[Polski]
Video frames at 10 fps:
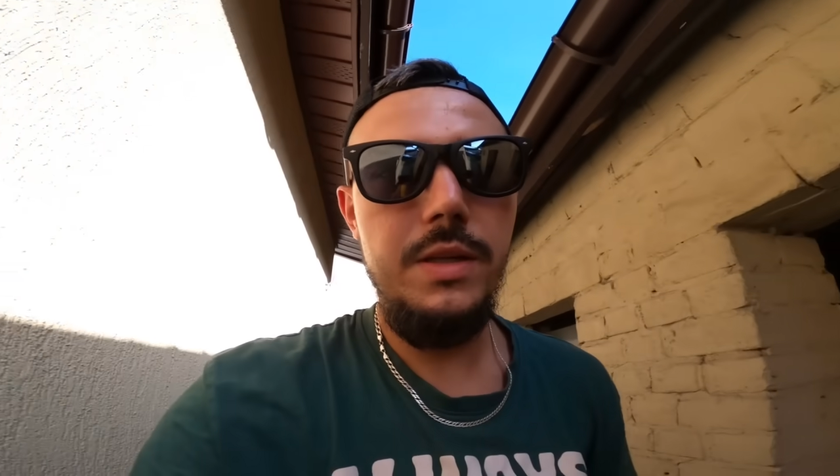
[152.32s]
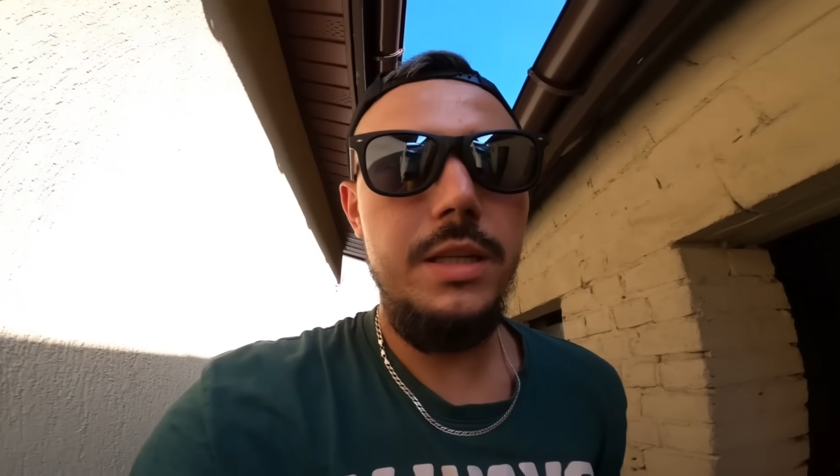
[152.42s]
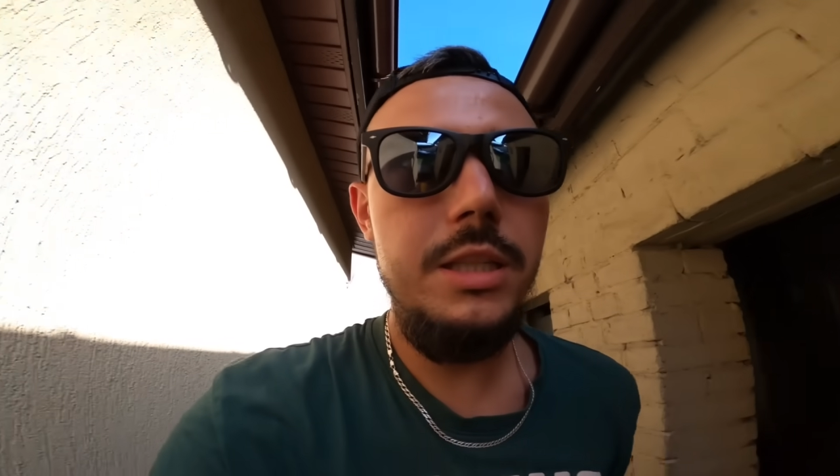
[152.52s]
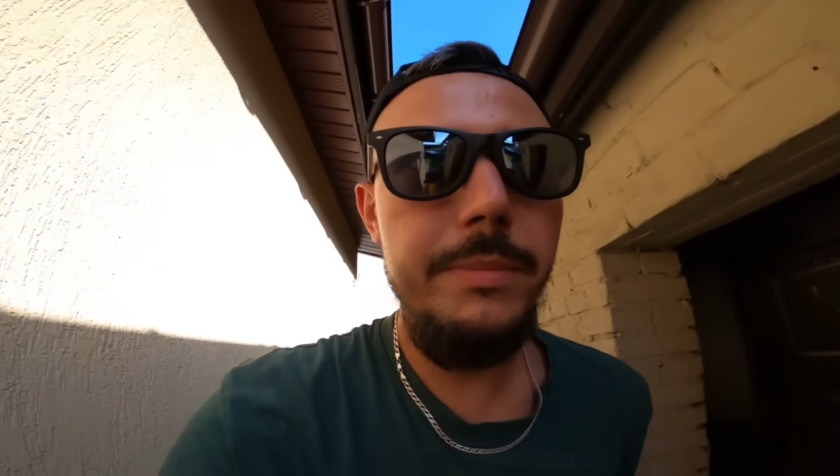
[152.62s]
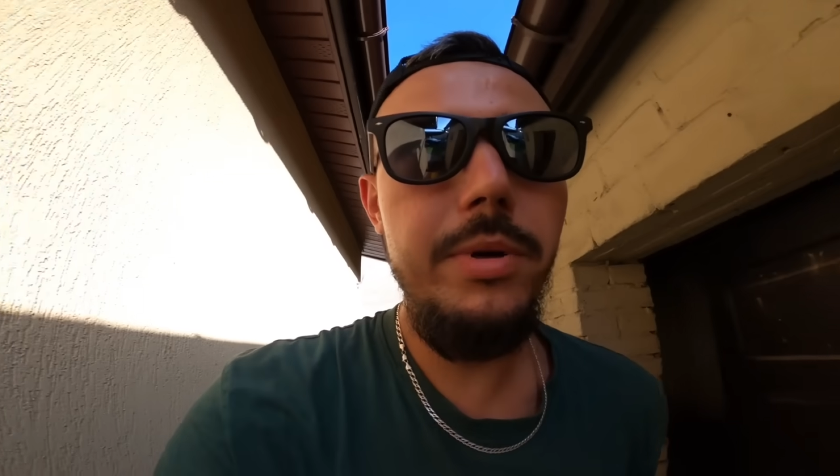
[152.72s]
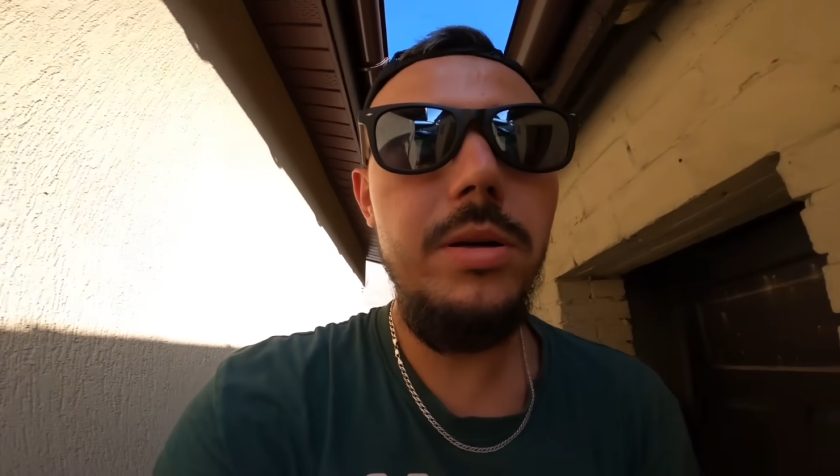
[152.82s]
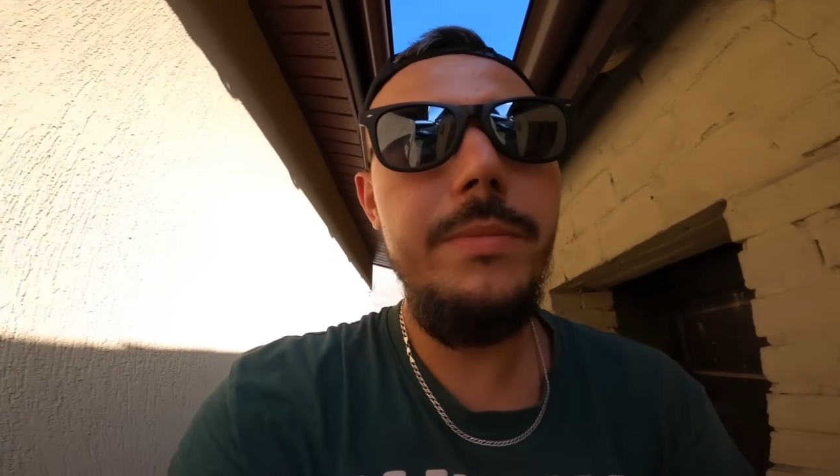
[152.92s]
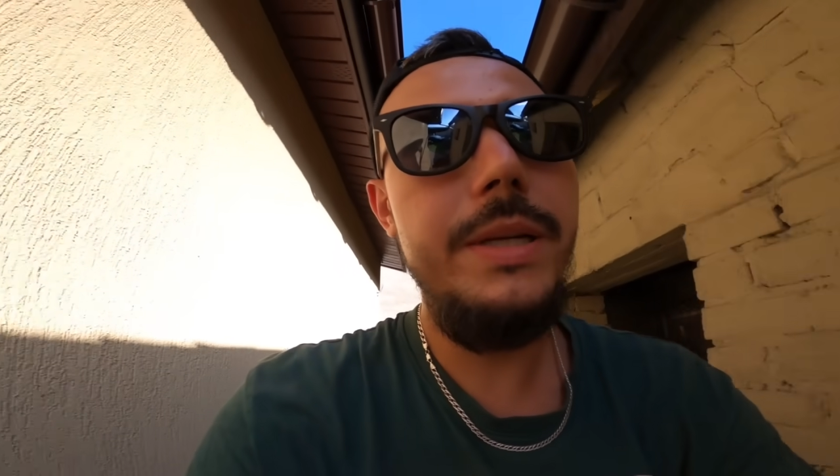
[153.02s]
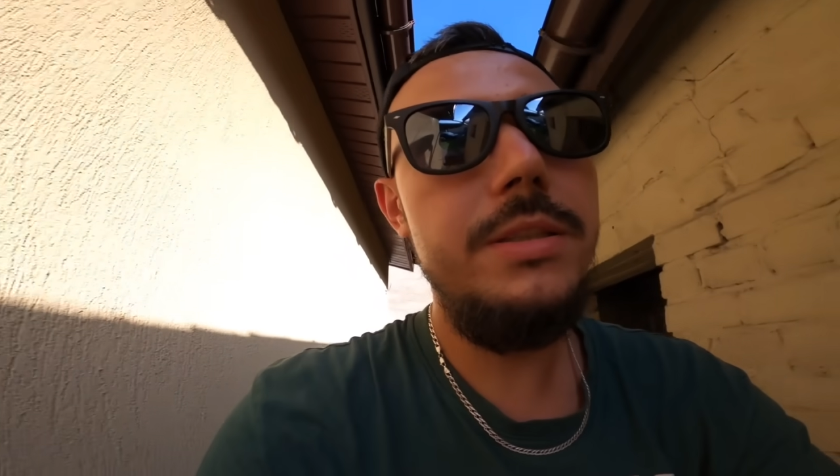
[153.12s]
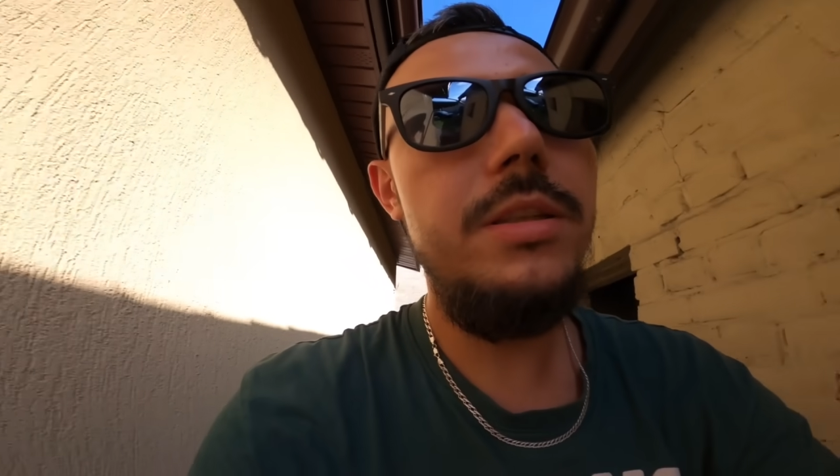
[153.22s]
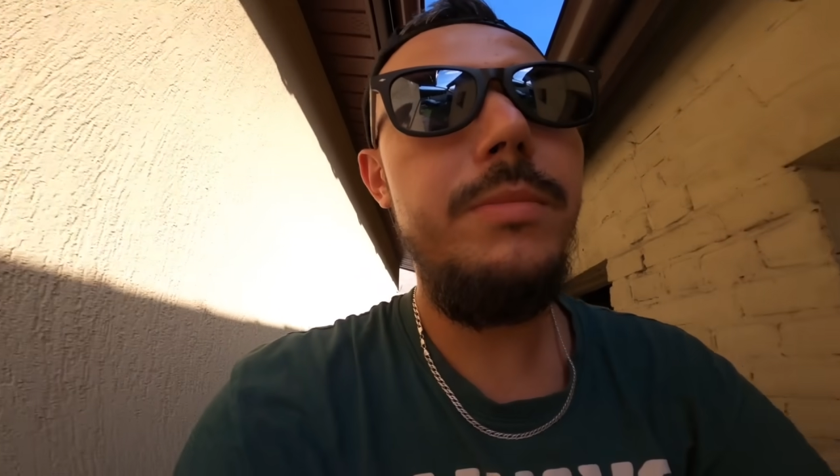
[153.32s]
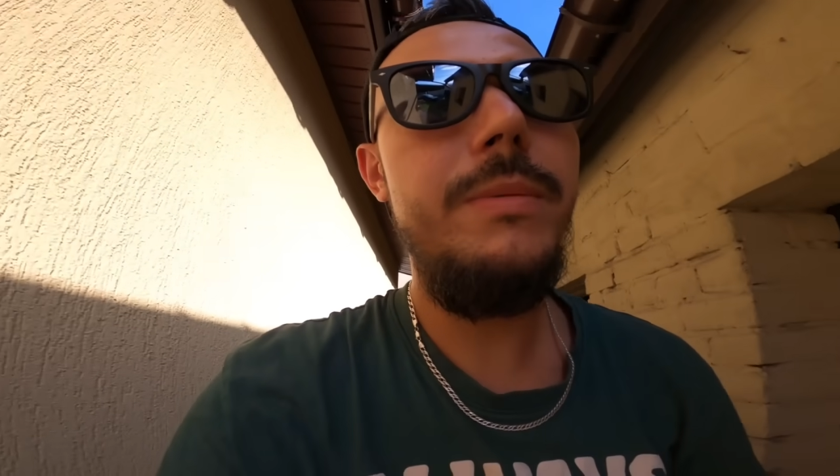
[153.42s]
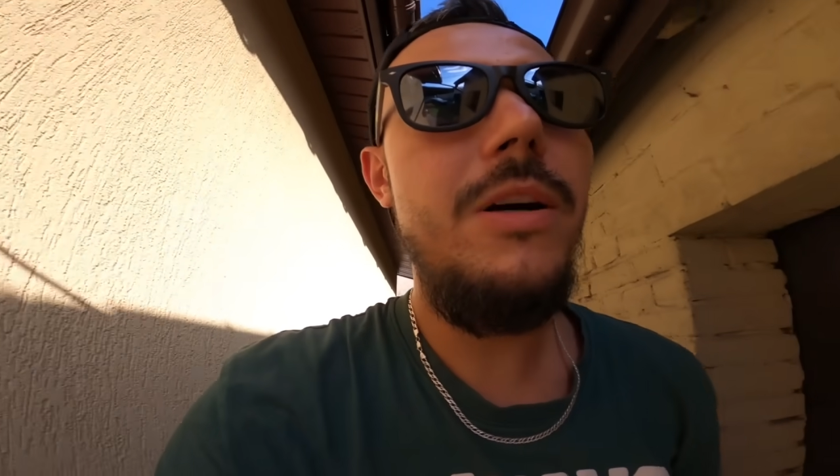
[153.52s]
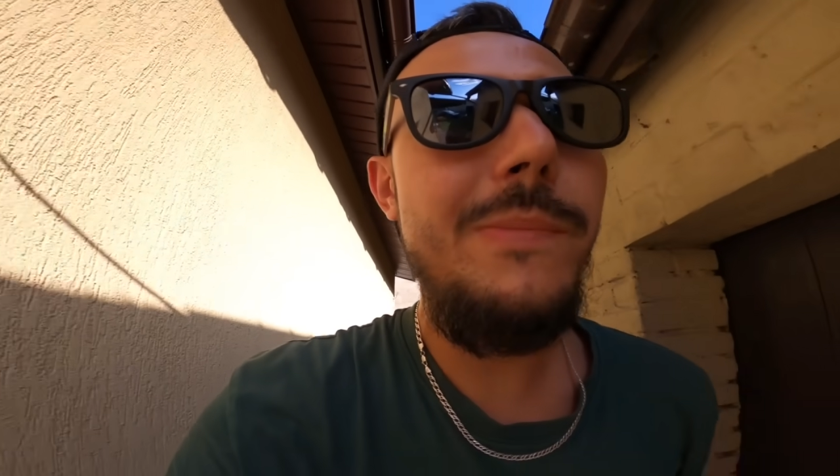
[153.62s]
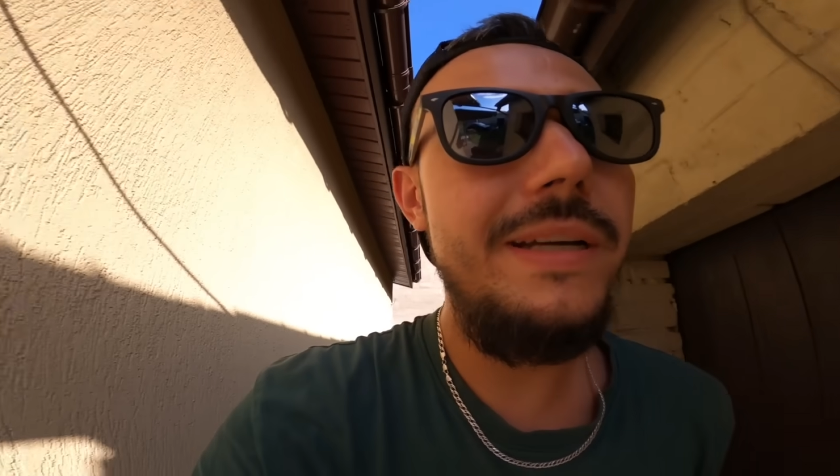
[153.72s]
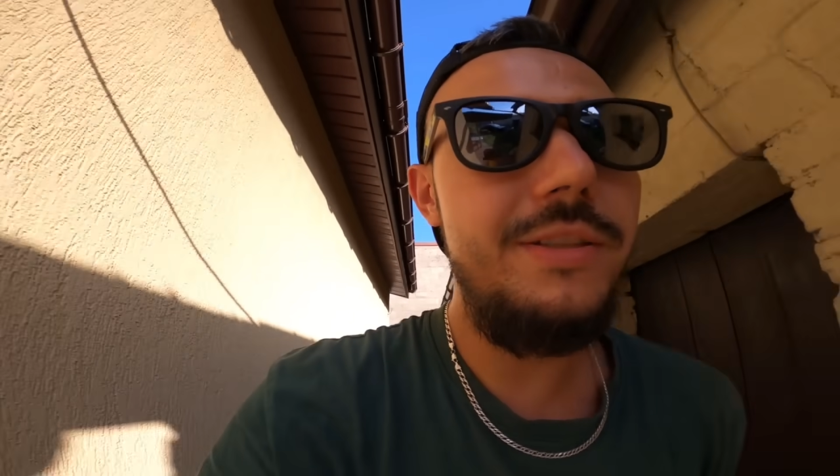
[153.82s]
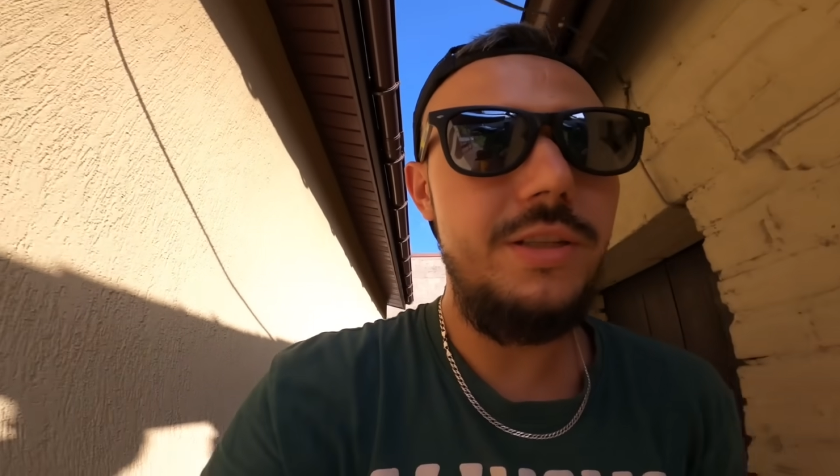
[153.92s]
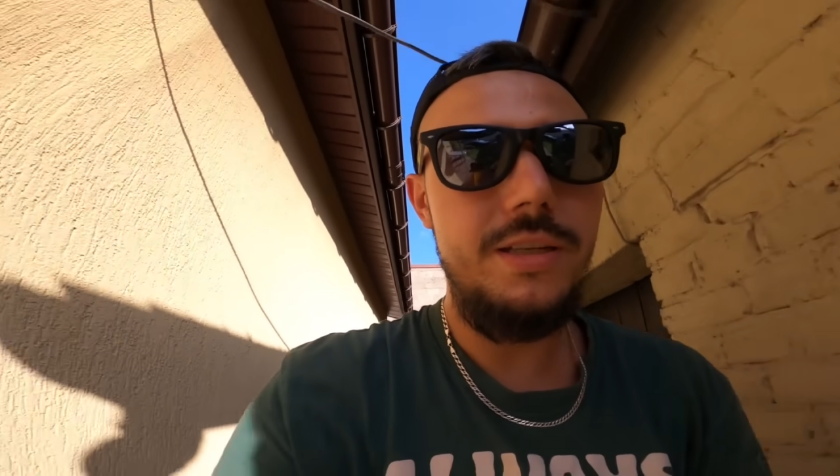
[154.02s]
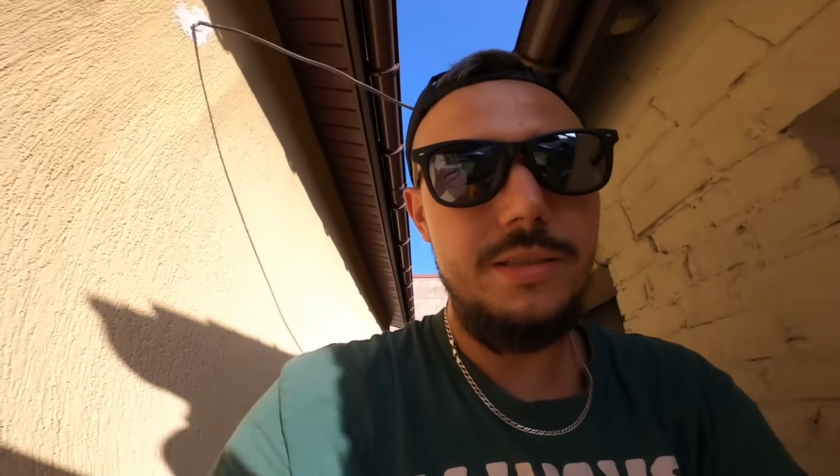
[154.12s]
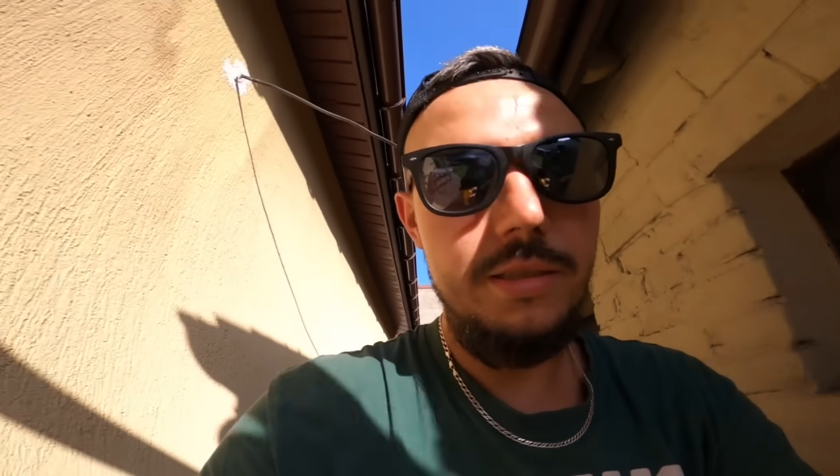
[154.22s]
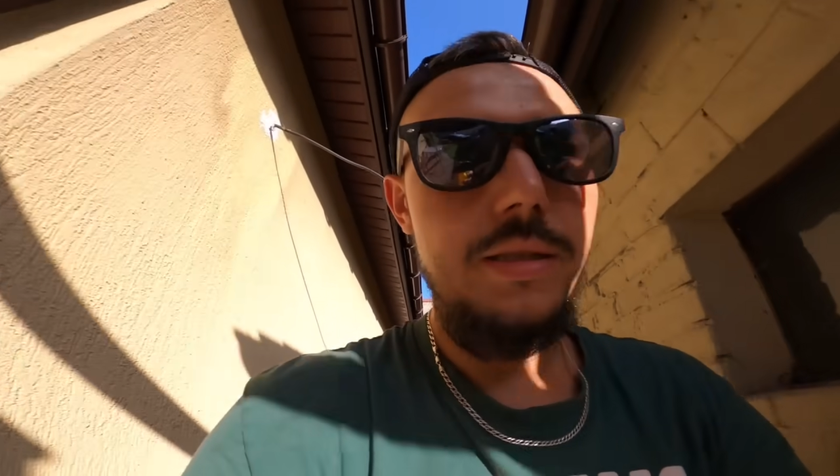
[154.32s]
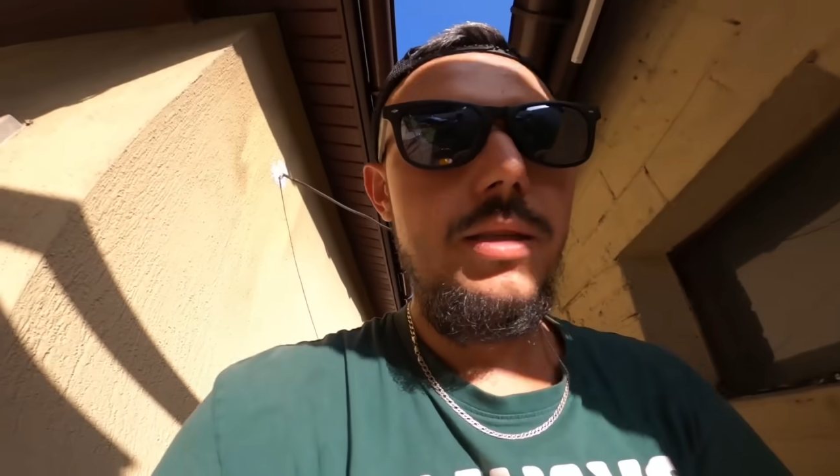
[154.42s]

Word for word: Co, idę po kompresor, bo mało petrza jest.